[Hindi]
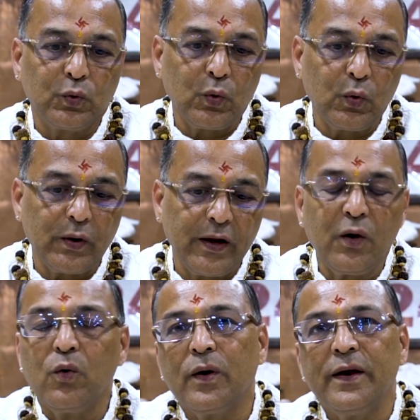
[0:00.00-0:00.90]
तो ये
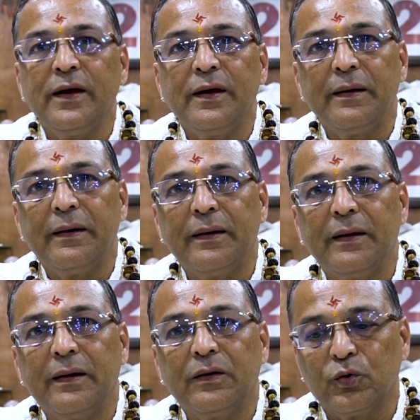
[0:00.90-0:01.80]
हो गई
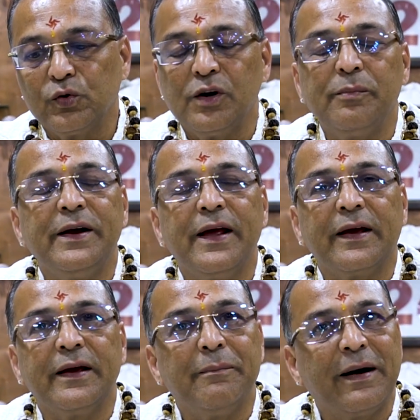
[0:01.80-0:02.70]
सोशल मीडिया
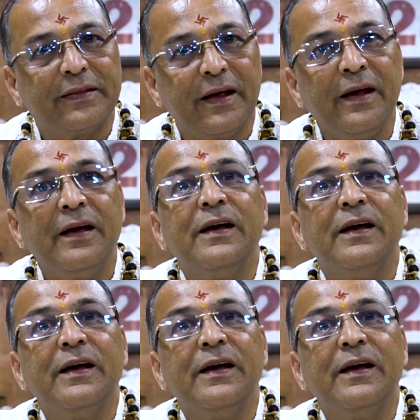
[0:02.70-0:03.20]
की बातें